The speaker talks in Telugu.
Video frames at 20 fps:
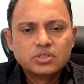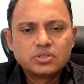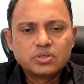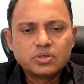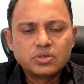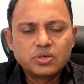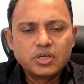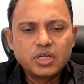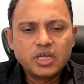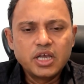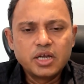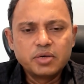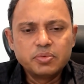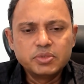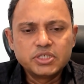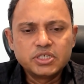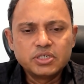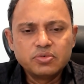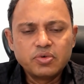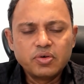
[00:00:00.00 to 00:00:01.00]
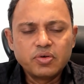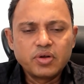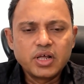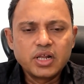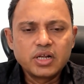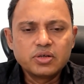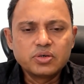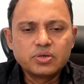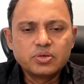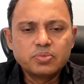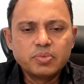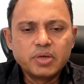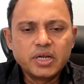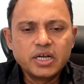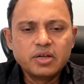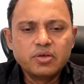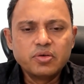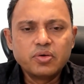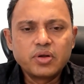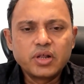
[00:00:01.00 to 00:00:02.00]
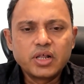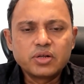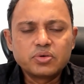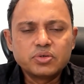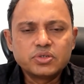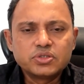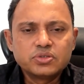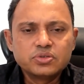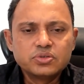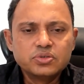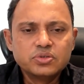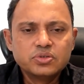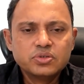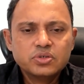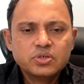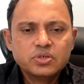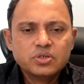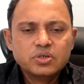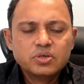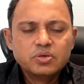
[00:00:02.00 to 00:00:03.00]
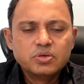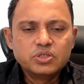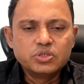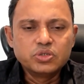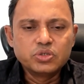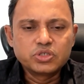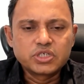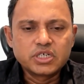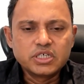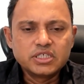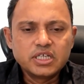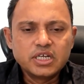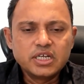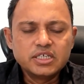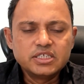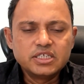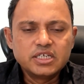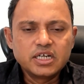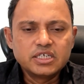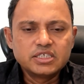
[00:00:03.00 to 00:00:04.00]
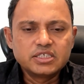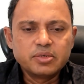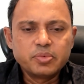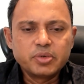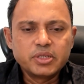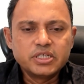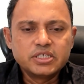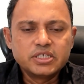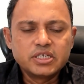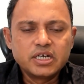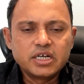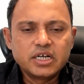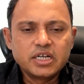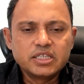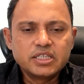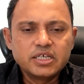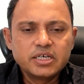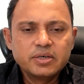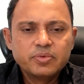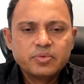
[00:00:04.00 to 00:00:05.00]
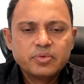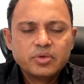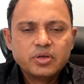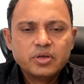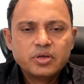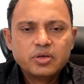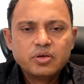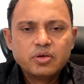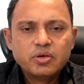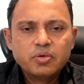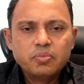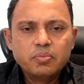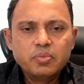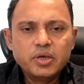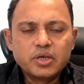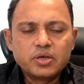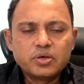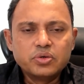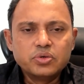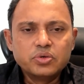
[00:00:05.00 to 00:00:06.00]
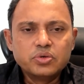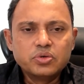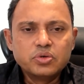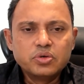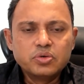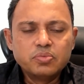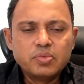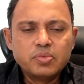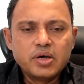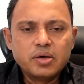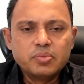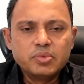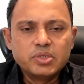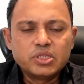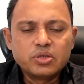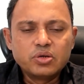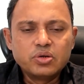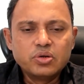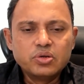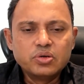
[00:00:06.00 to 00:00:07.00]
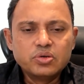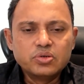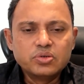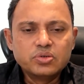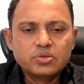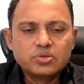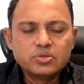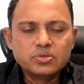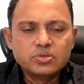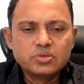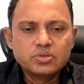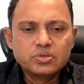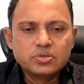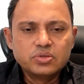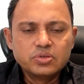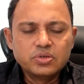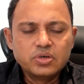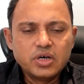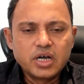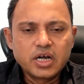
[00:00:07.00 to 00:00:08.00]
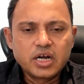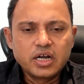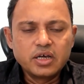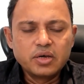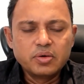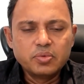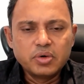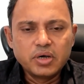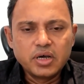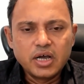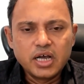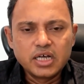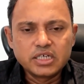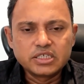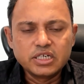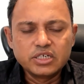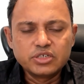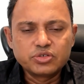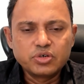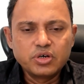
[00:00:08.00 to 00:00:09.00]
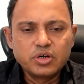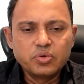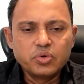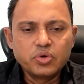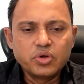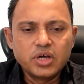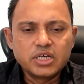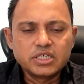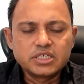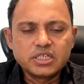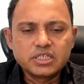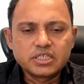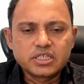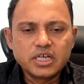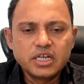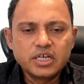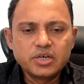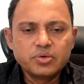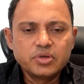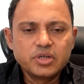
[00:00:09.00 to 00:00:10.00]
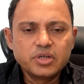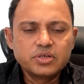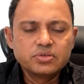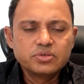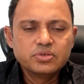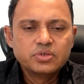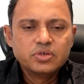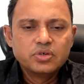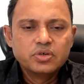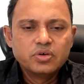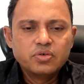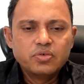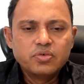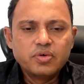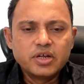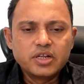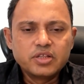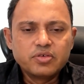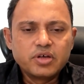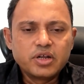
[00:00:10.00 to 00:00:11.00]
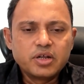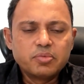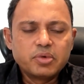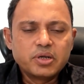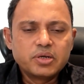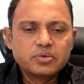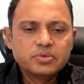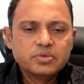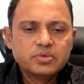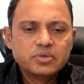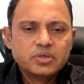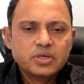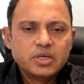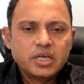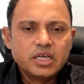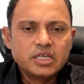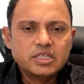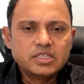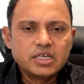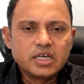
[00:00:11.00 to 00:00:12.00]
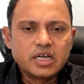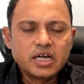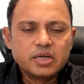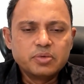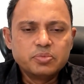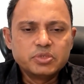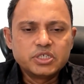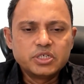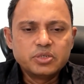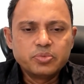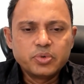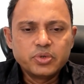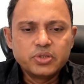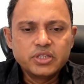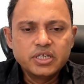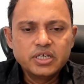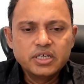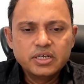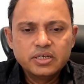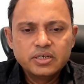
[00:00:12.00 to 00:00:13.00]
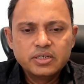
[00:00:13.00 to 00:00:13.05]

సో ఈ అడ్మిషన్ వివరాలు మరిన్ని వివరాల కోసం జోష్ కన్సల్టెన్సీని కానీ సంప్రదించినట్లయితే మీకు మా మిత్రుల్లో అక్కడ హాస్టల్స్ కూడా ఓన్ హాస్టల్స్ కలిగి ఉన్నారు వారి ద్వారా మనం ఈజీగా అడ్మిషన్ పొంది